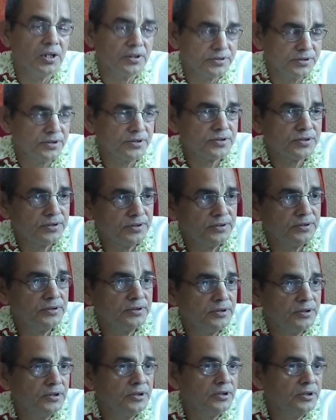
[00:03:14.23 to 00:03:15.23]
আচ্ছা আচ্ছা
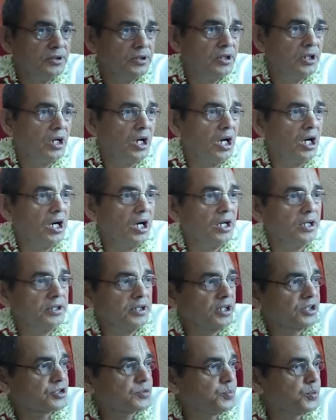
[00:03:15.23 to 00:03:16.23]
হ্যাঁ
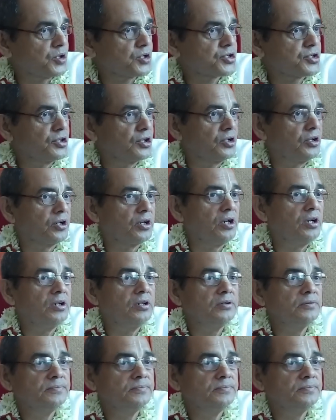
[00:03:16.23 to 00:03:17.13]
নেক্সট প্রশ্ন করো